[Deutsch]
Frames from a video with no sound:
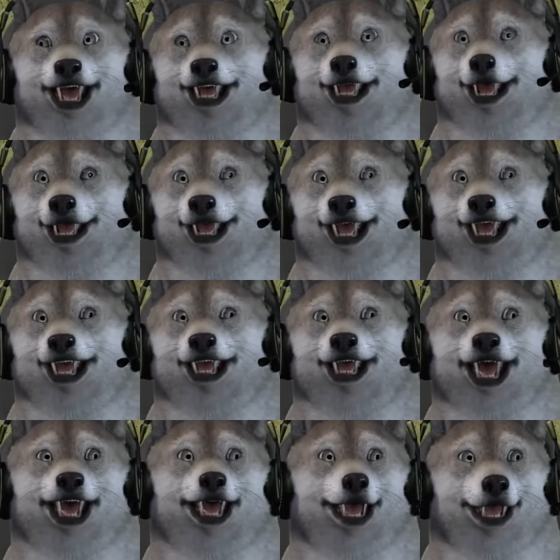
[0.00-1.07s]
Leute
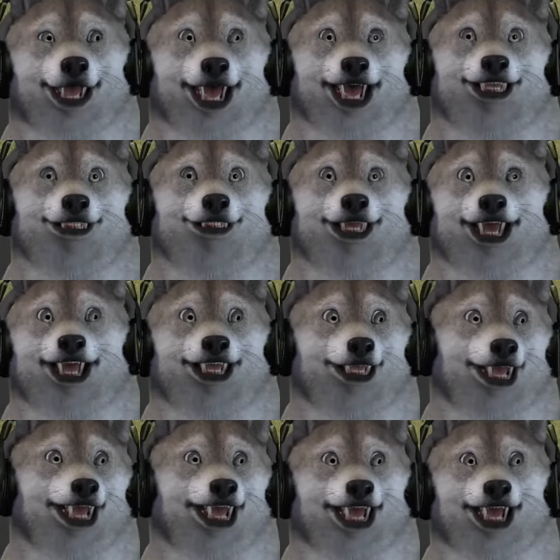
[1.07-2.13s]
auch drauf. Also
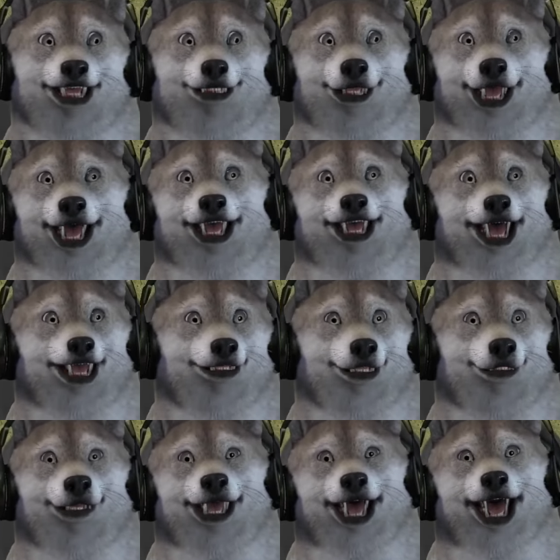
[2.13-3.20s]
das ist dann praktisch wie
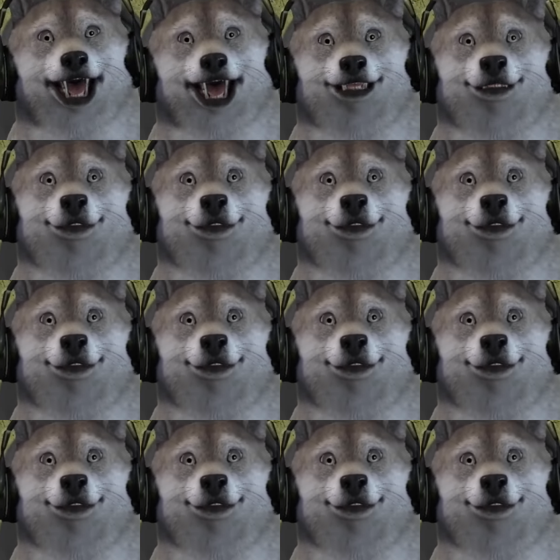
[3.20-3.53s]
PC.